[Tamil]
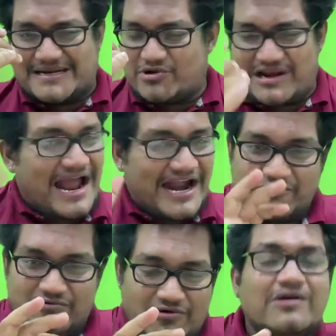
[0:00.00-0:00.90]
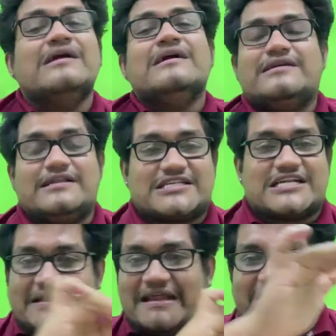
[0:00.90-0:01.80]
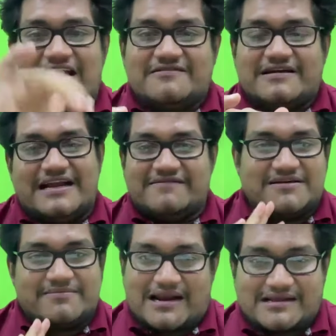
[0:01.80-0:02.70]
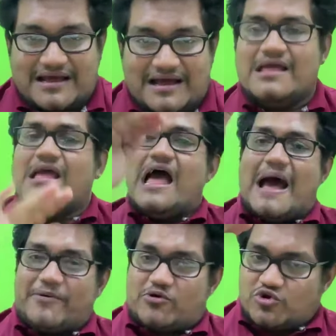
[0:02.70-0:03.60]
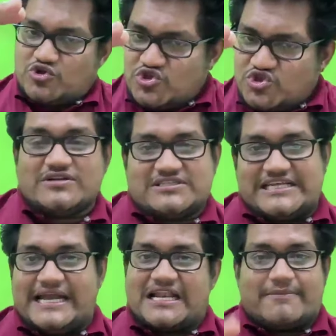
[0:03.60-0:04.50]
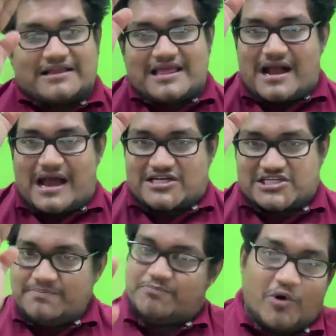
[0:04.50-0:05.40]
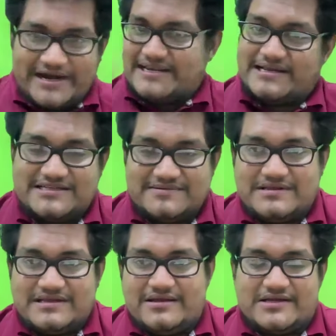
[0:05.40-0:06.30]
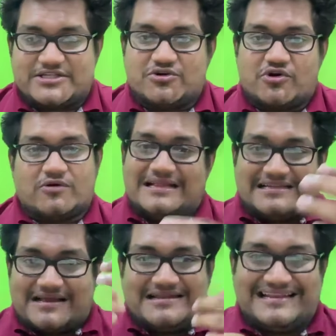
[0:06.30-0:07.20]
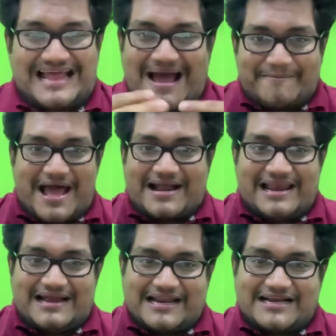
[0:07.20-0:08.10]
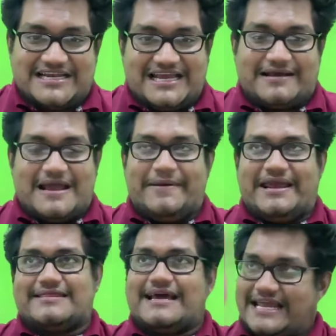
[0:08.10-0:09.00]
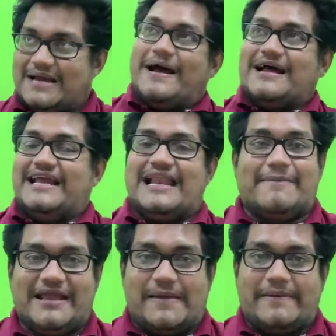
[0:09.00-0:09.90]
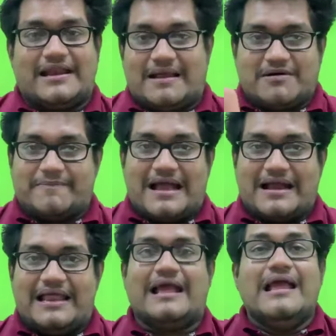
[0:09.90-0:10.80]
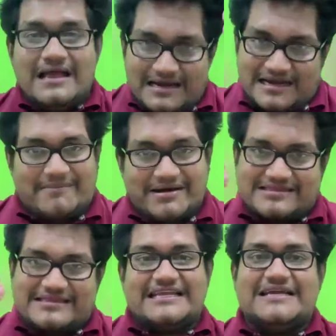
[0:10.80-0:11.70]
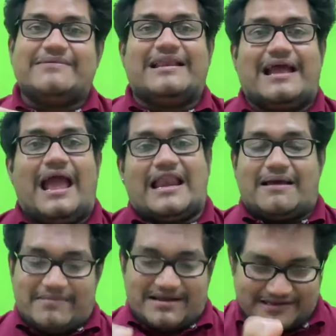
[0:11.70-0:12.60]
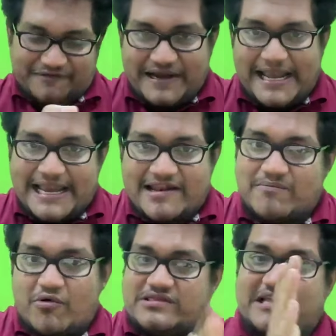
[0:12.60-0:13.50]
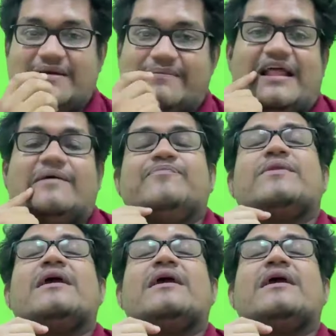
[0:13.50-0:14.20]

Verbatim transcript: சடமுடலாக ஆயிடுவோம் டிஸ்கிரிப்டிவ் எழு எழுபது மார்க் தான் அப்போ கொஞ்சம் சீக்கிரமாக தான் கரெக்ஷன் போயிட்டு இருக்குது எஸ்ஓரணும் அது நான் நான் பார்க்கல கரெக்ஷன் நீங்கள் கேட்பீங்க சார் நீங்கள் பார்த்தீங்களா அப்படி கேட்பீங்க நம்ம பார்க்கல நமக்கு தெரியும் இல்லைங்க நம்ம இந்த ஃபீல்டில் இருக்கும்போது தெரியும் இல்லை